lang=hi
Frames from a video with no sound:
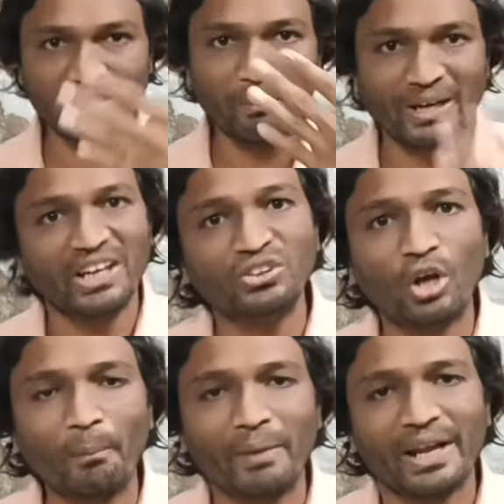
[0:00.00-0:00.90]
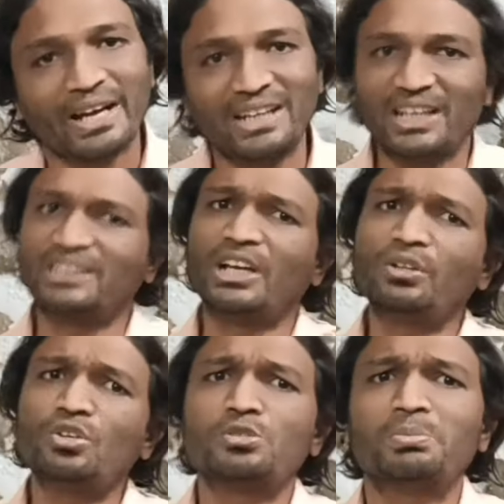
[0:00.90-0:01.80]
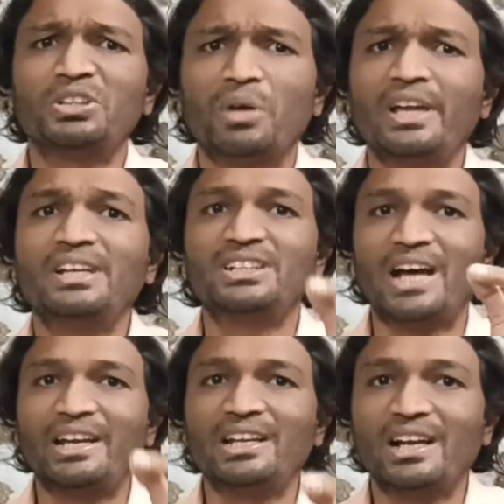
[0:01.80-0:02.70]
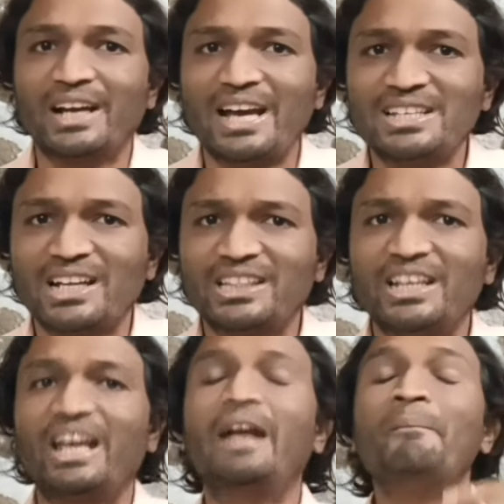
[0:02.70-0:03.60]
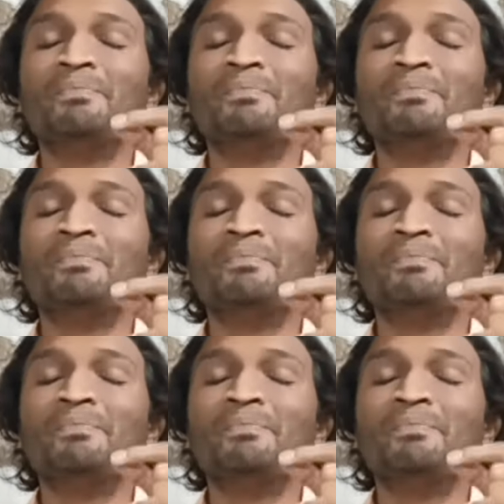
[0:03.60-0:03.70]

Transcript: मटन शॉप में रखा जाता है तो उस पर जो है निशानी लगाई जाती है